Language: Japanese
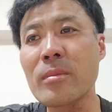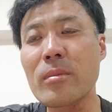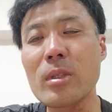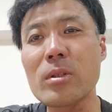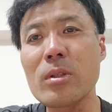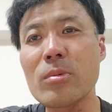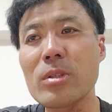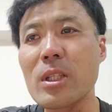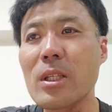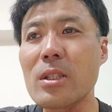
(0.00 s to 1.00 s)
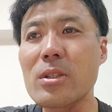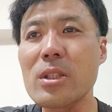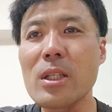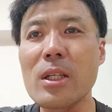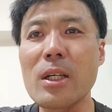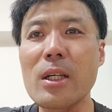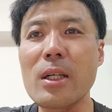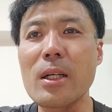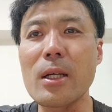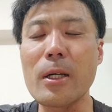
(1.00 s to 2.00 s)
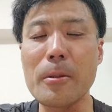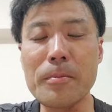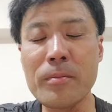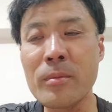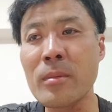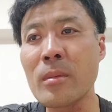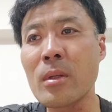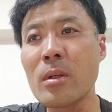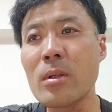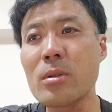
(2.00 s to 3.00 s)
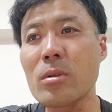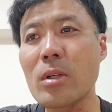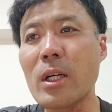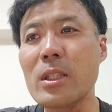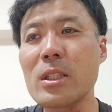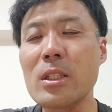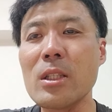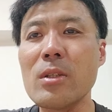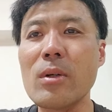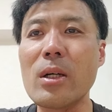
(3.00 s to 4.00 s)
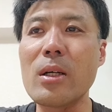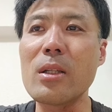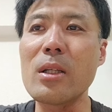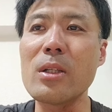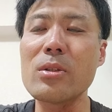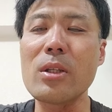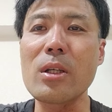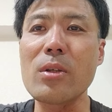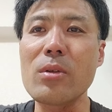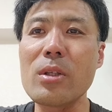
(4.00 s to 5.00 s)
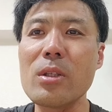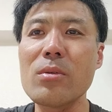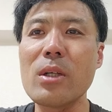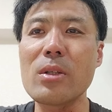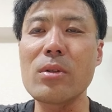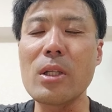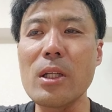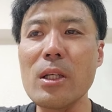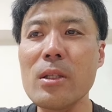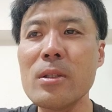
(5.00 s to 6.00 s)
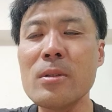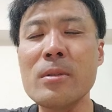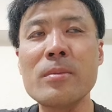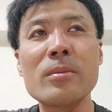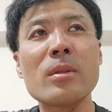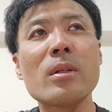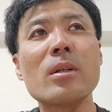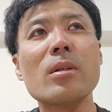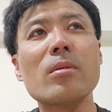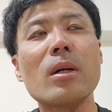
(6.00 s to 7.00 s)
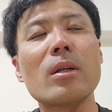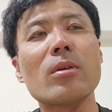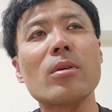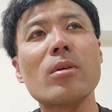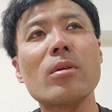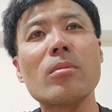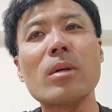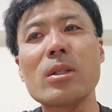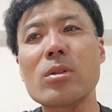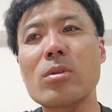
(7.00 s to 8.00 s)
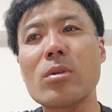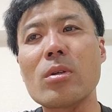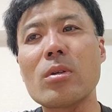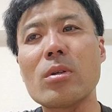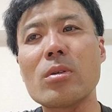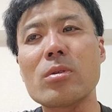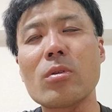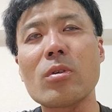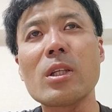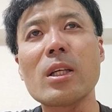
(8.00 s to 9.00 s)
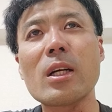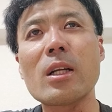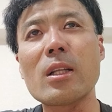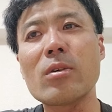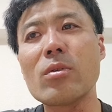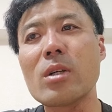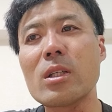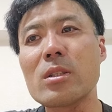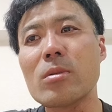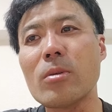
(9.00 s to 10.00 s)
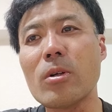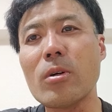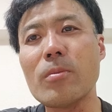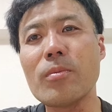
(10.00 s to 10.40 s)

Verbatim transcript: でそれでも生活してかなあかんからちょっと会社には内緒やけどギグワークでねあのまあちょっと外出て体動かすのも